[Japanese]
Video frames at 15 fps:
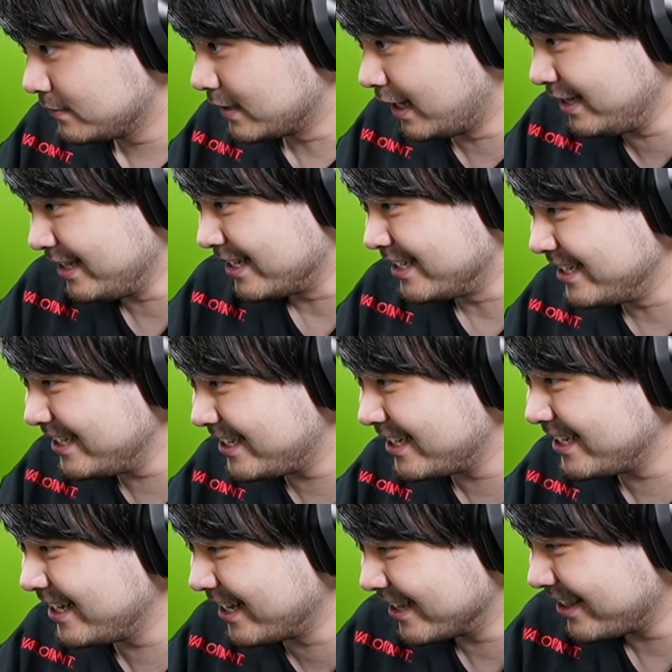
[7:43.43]
なんで人気
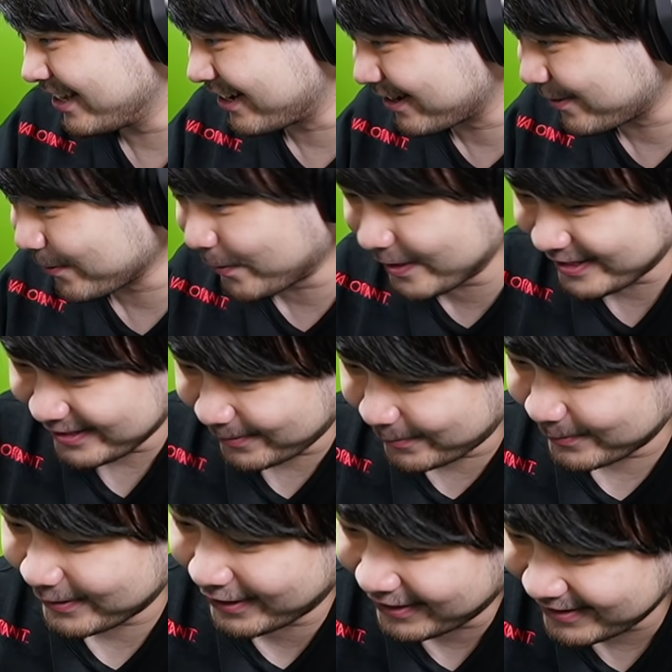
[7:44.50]
になってから尖ってる
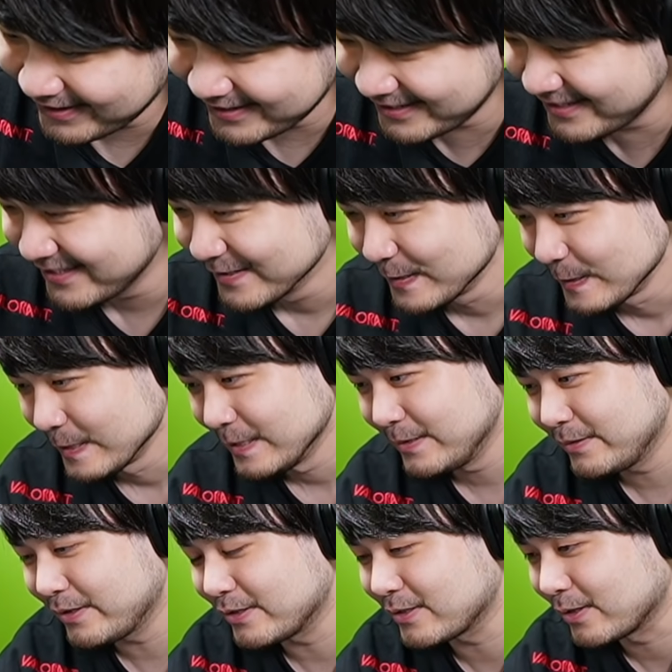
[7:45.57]
んだよ
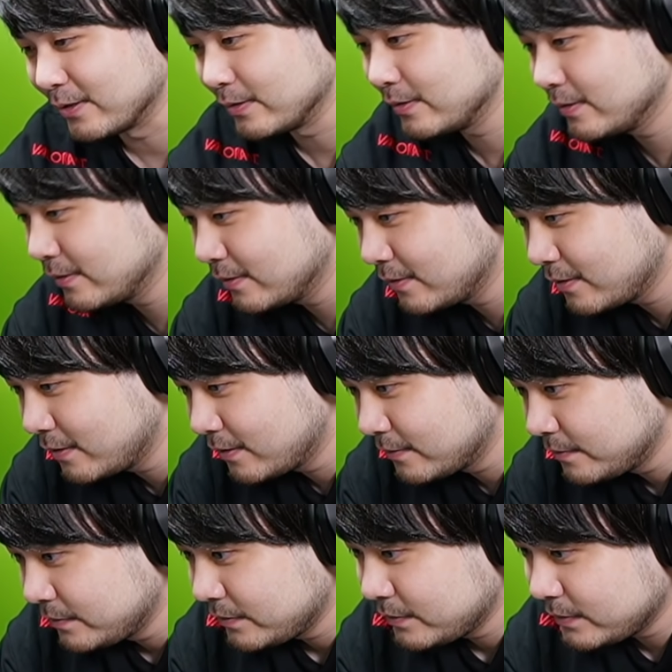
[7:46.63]
確か
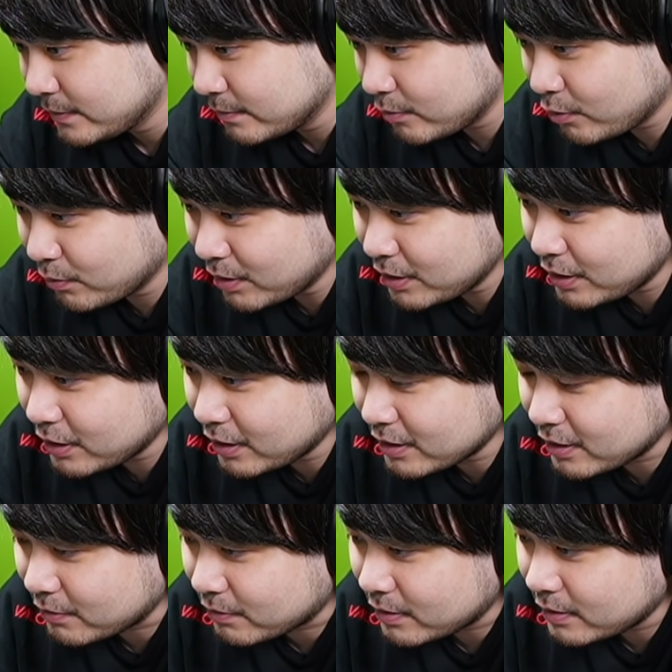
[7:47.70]
に。尖ってなかっ
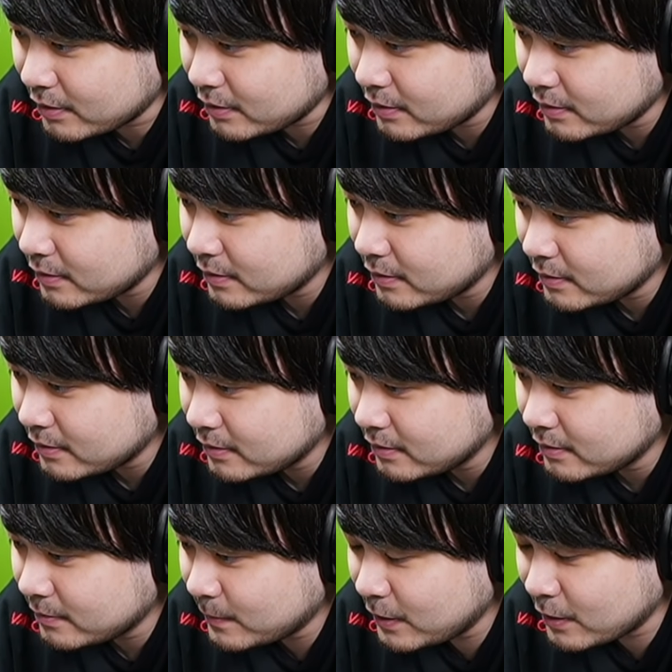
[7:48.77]
たのな。
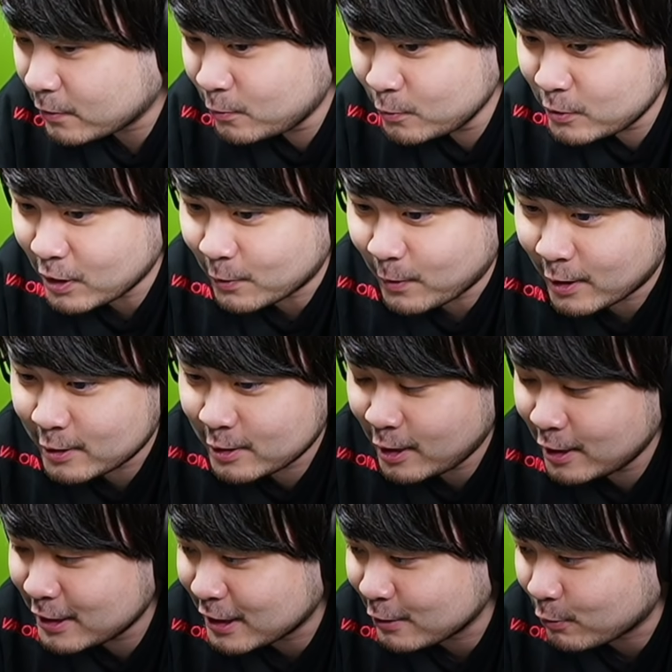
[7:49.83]
まだクズハの初
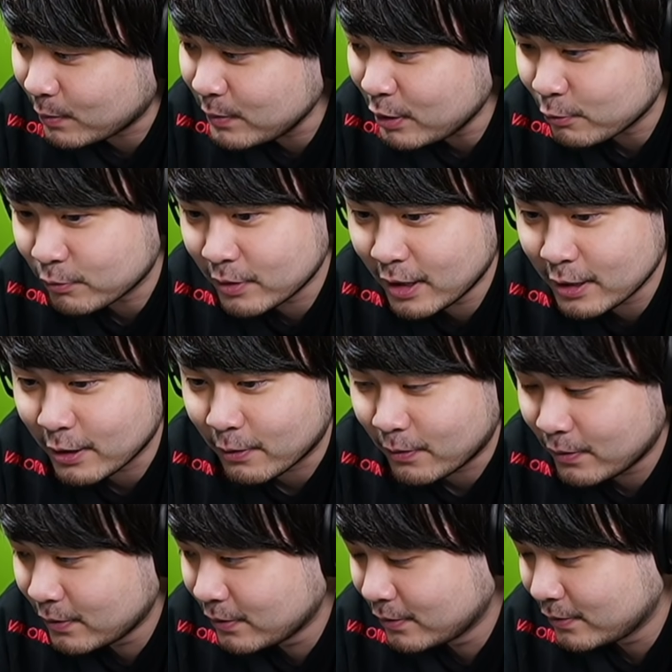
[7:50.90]
配信とか見たことないだろ。
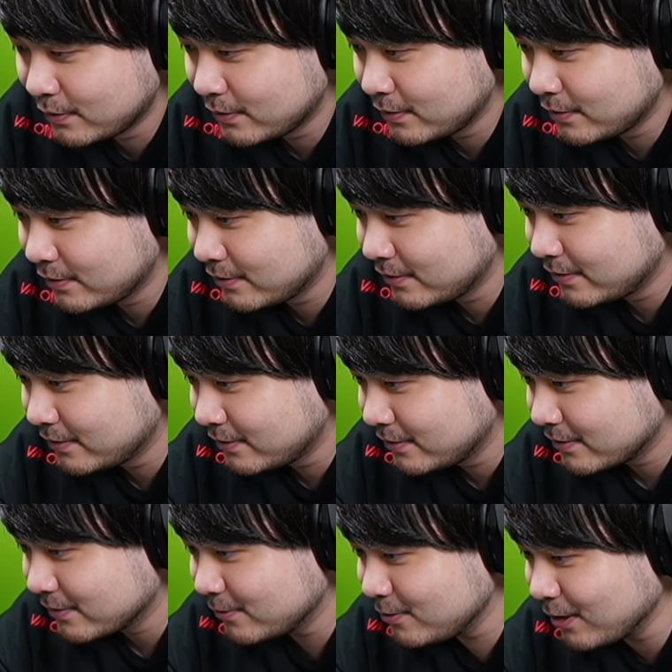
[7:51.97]

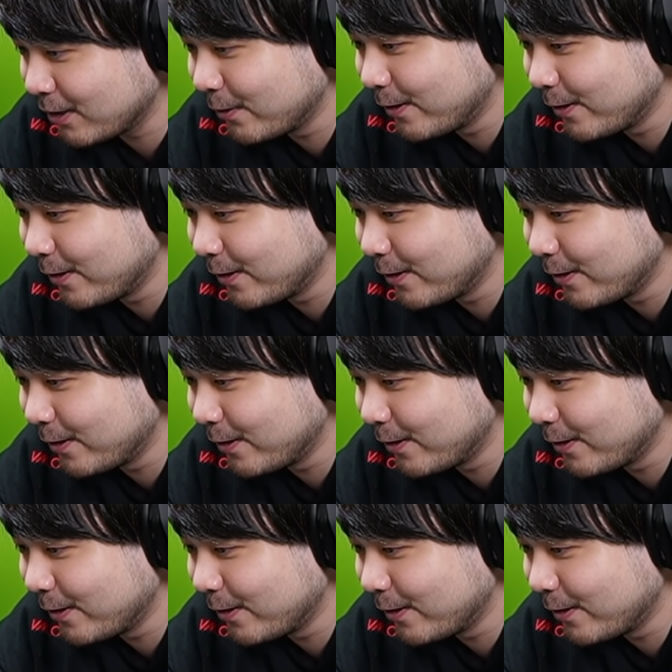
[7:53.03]
クザの